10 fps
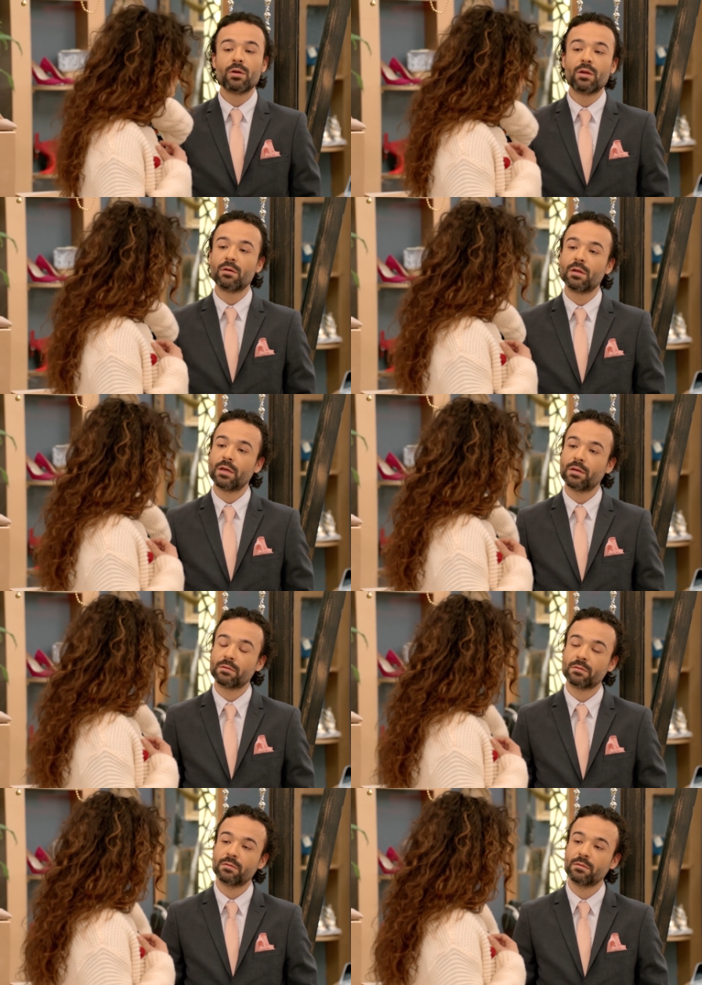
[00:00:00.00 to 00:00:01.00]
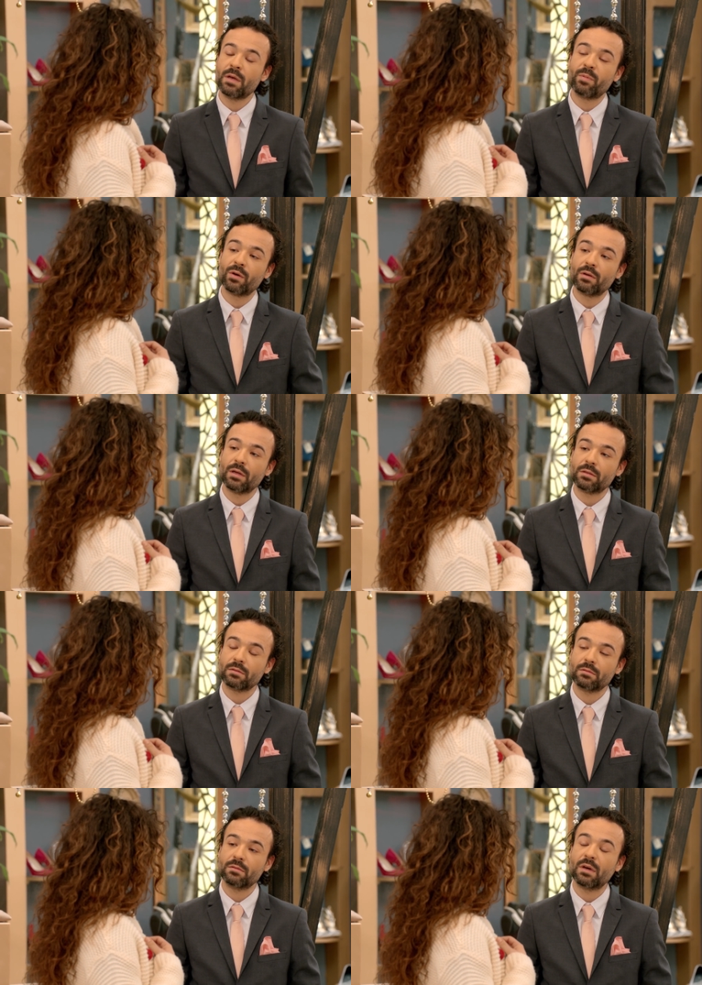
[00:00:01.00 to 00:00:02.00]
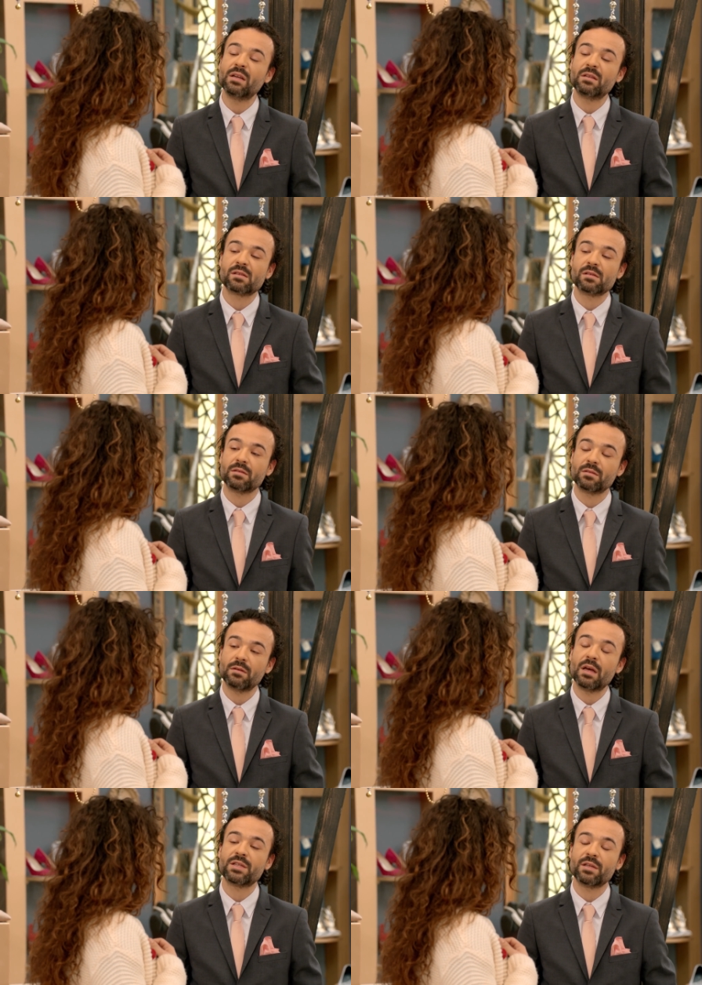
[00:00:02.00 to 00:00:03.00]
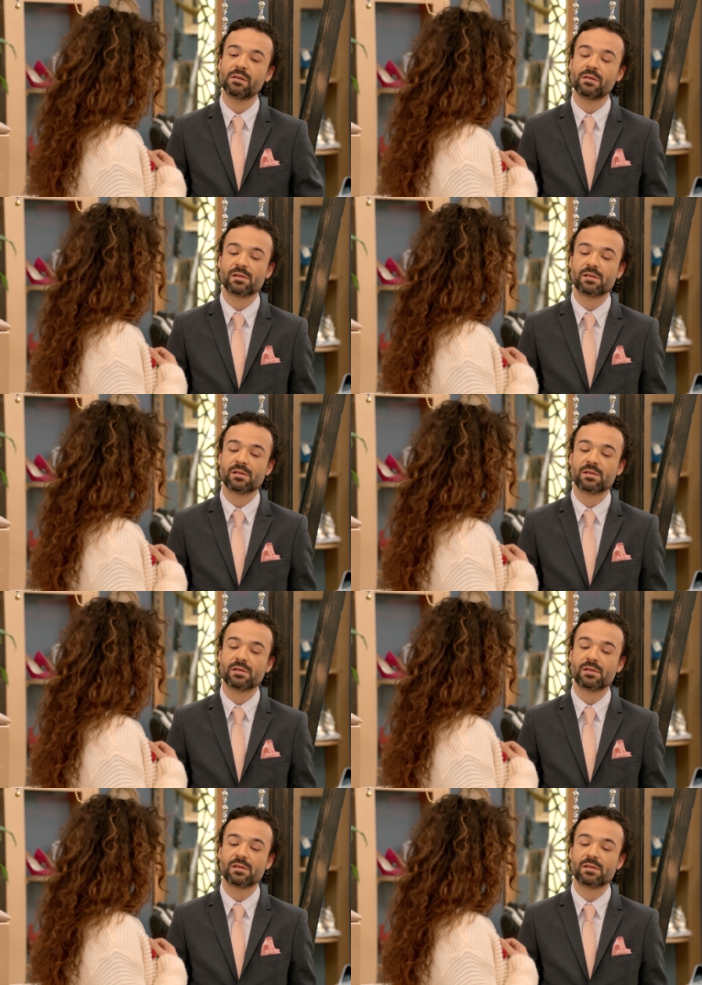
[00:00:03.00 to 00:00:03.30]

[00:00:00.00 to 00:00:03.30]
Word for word: Öyle öyle. Hep öyle. Hayırlısı. Her şeyin